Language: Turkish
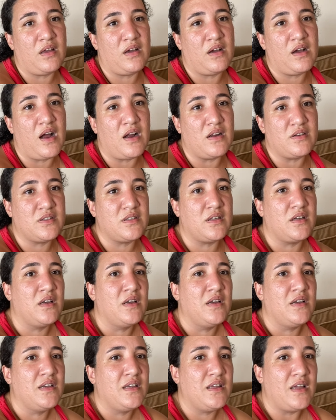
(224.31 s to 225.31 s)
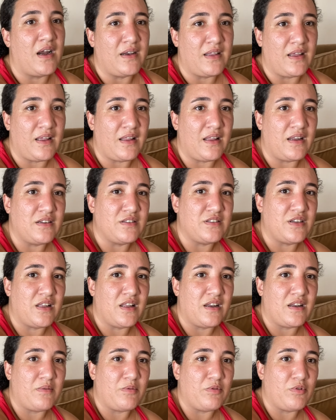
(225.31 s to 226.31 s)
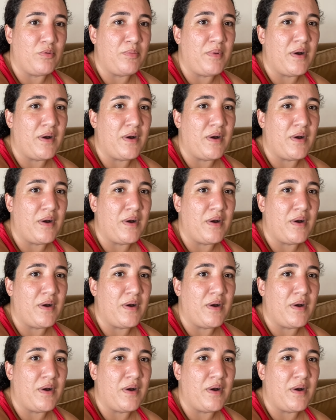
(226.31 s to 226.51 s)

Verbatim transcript: karşı yerdekilerin şeylerini oluyor.